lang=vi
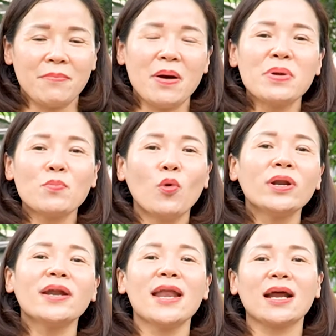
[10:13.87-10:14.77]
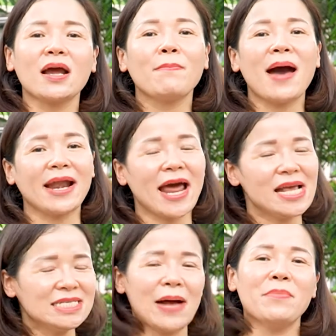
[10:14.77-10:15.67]
mà mình muốn ở đây là các bạn
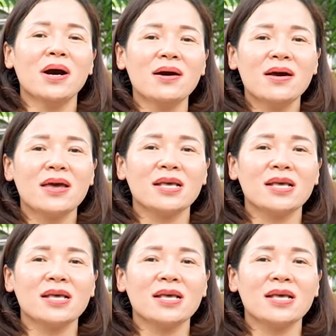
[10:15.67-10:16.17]
hãy giảm mỡ